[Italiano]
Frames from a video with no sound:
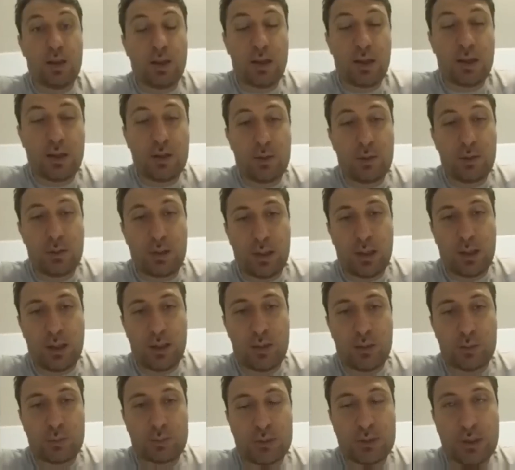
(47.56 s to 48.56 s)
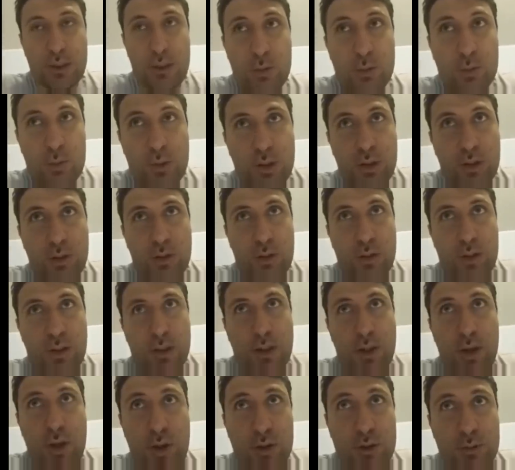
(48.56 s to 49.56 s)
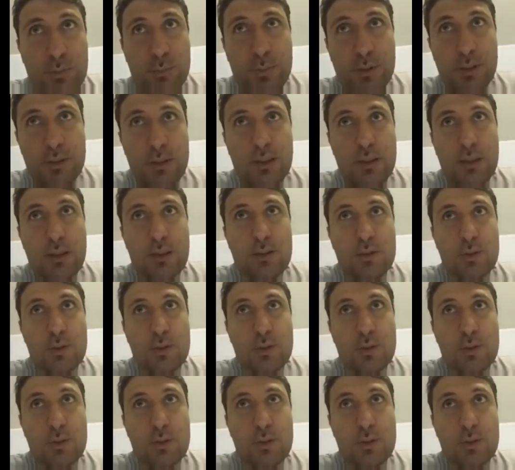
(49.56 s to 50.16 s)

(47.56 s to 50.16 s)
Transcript: Allora, un saluto agli ospiti